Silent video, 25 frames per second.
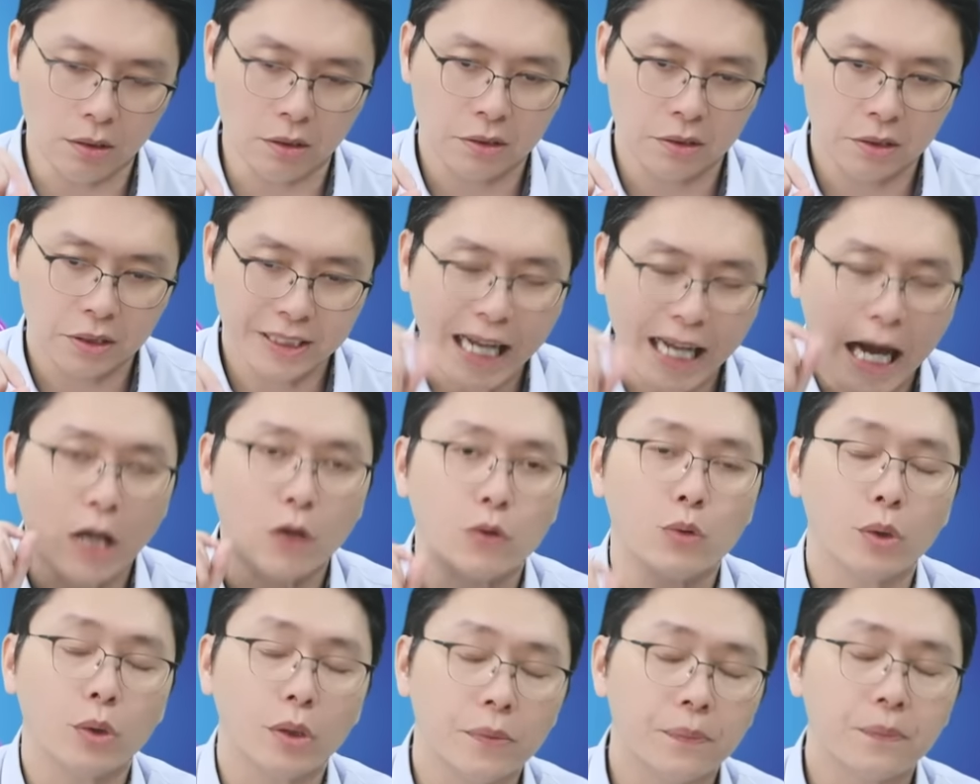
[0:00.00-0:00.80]
下
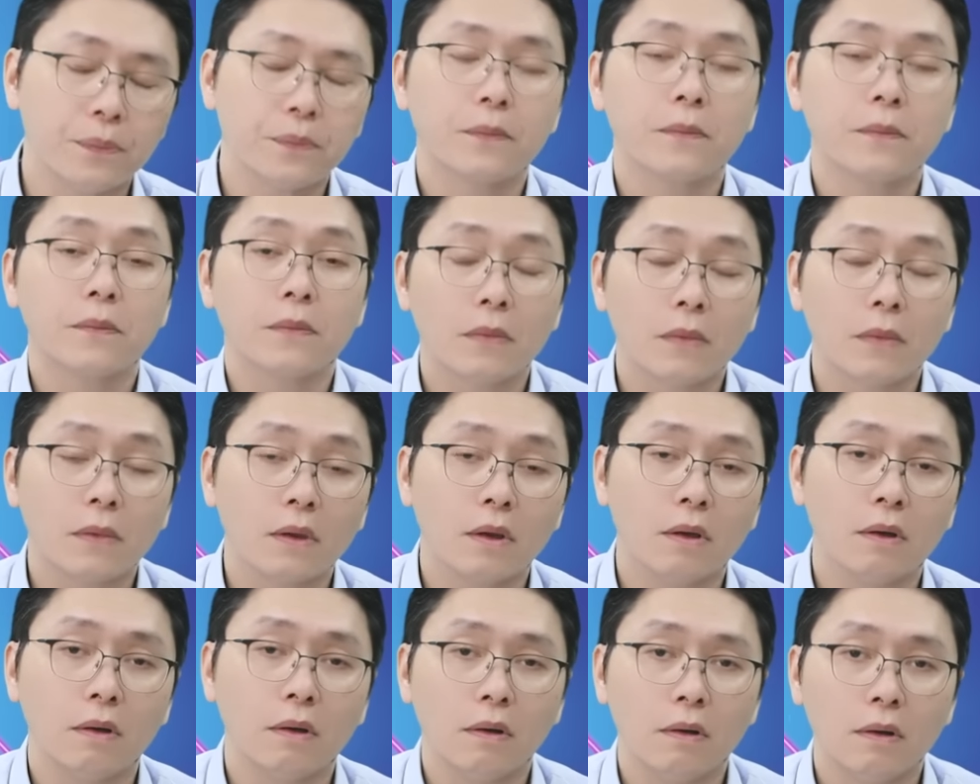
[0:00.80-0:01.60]
缘。嗯
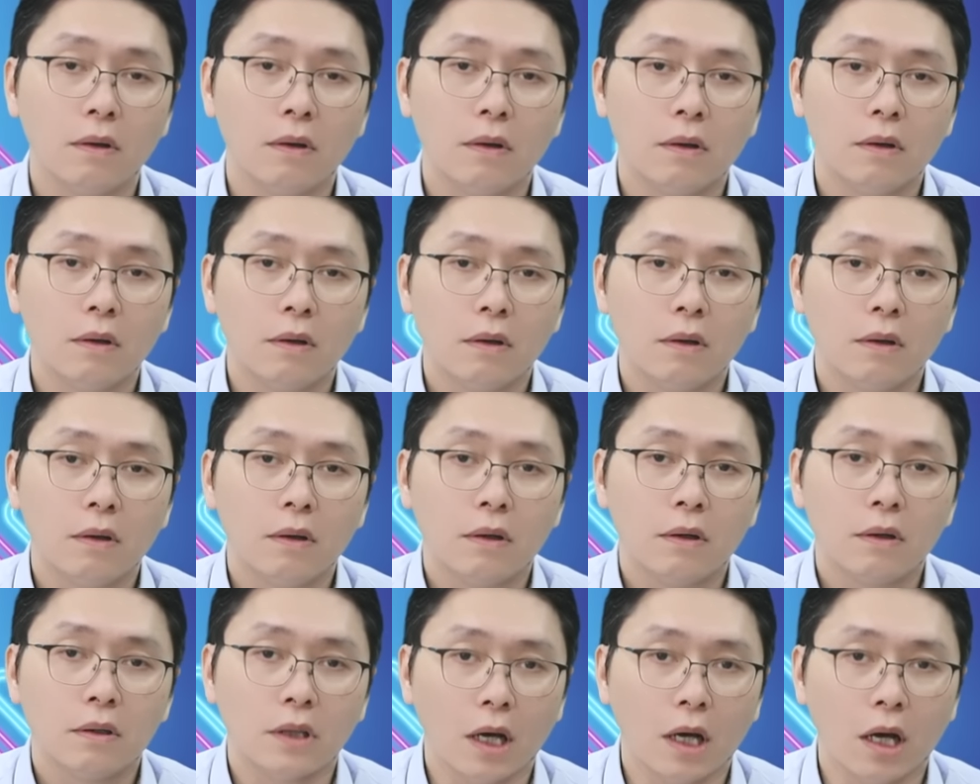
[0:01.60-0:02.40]
啊，
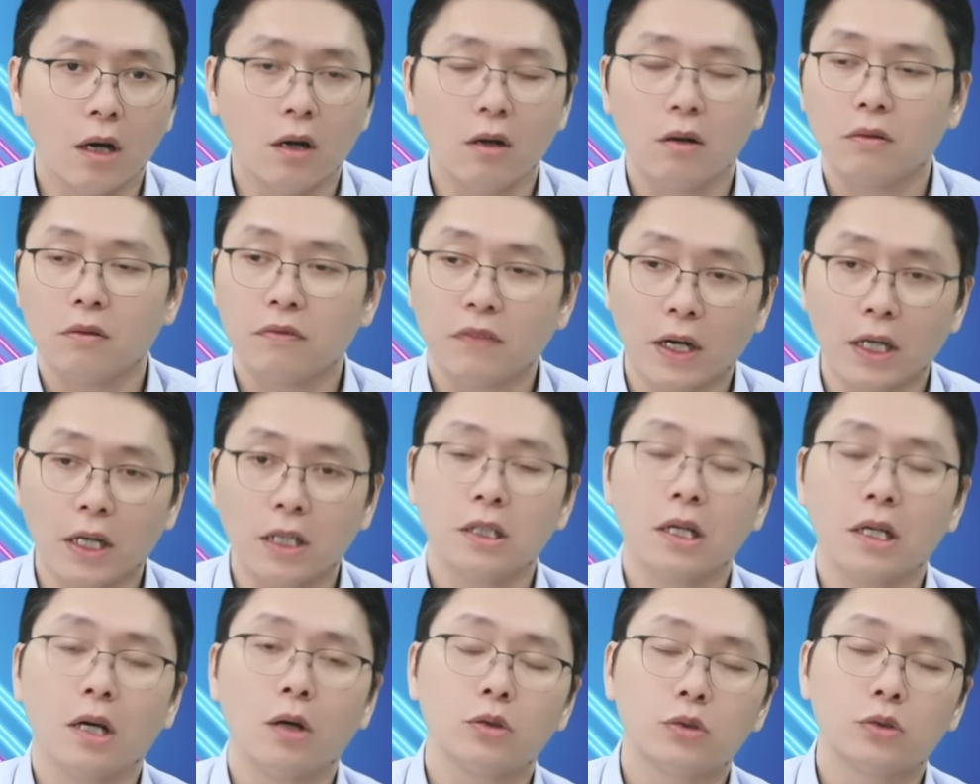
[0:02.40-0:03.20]
然后法人
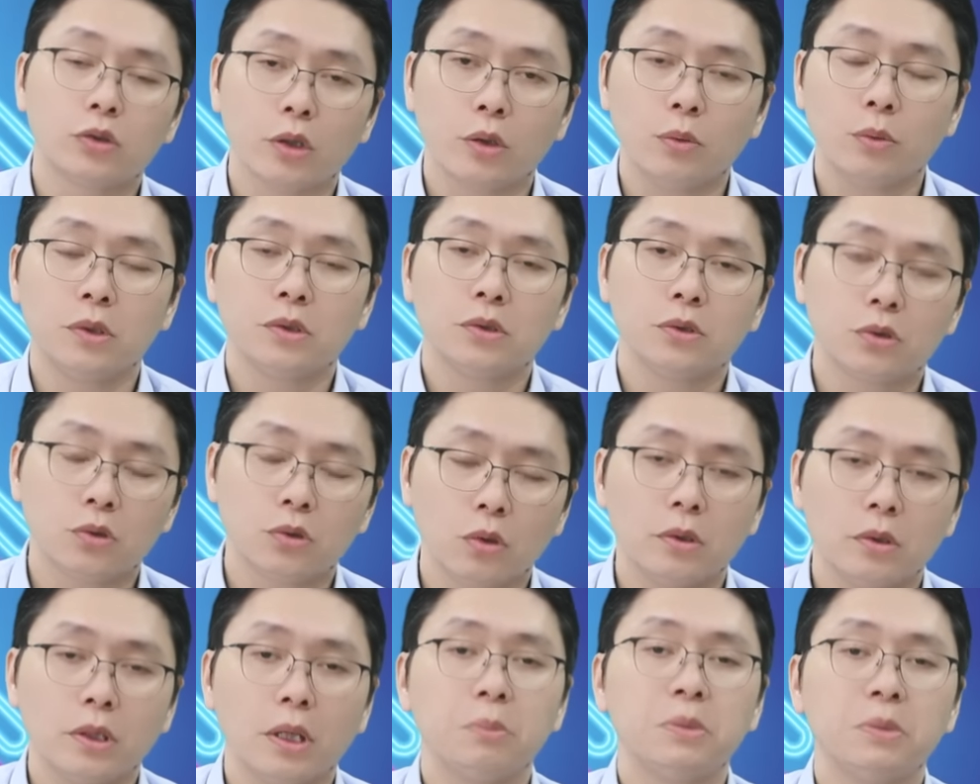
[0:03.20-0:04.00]
大会追问就
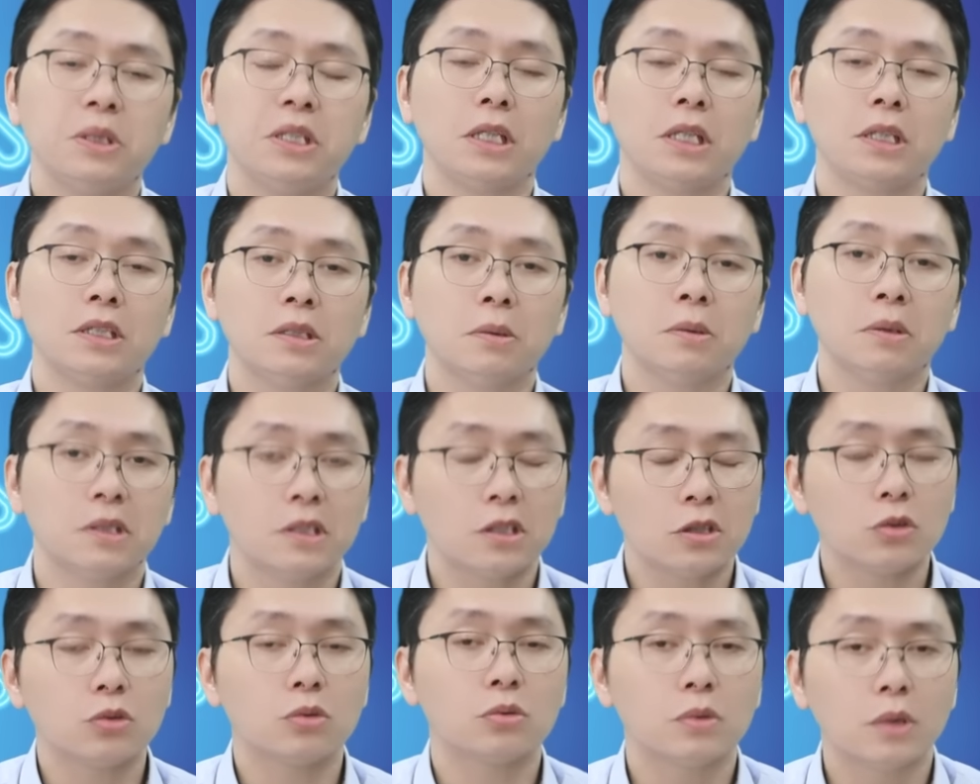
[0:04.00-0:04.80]
说那明年资本
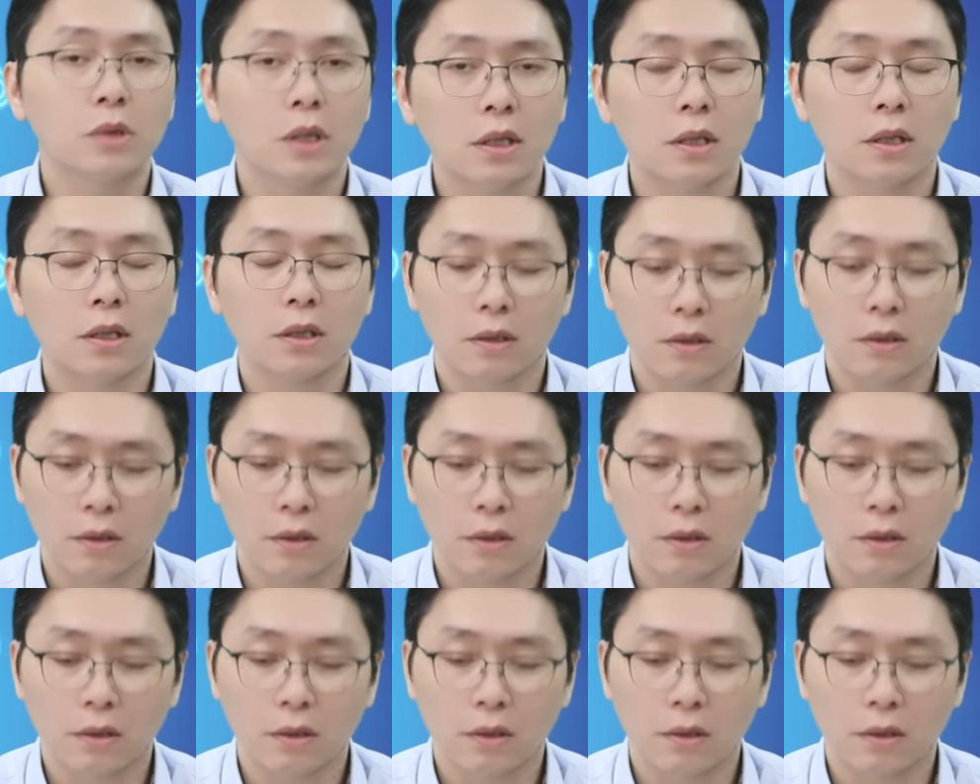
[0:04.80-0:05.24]
支出呢？